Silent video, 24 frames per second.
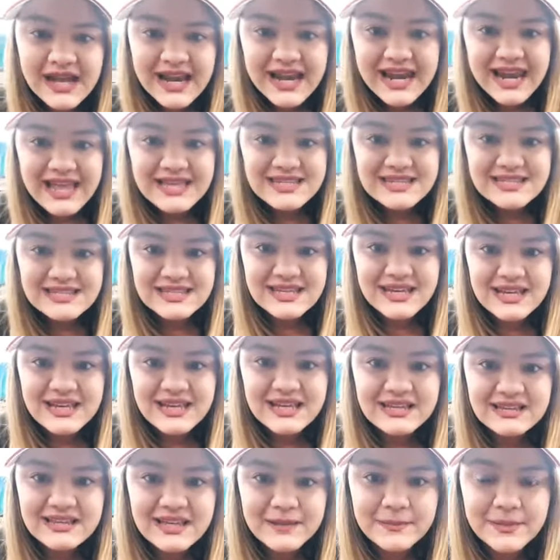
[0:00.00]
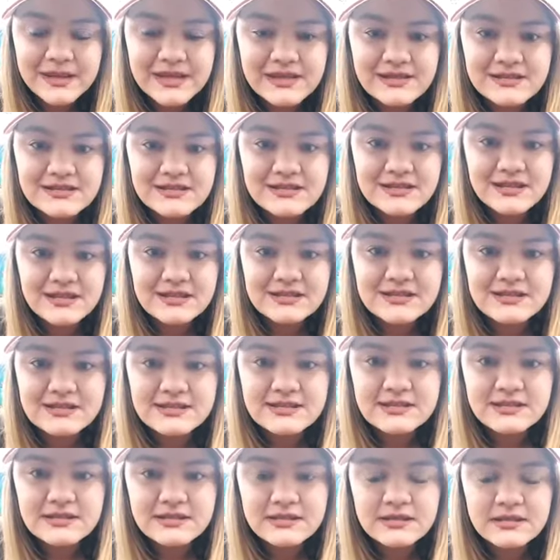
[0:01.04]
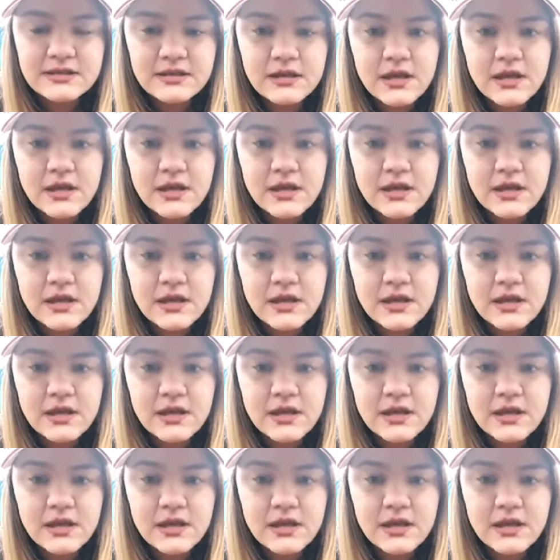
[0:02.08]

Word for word: las series de Vinces.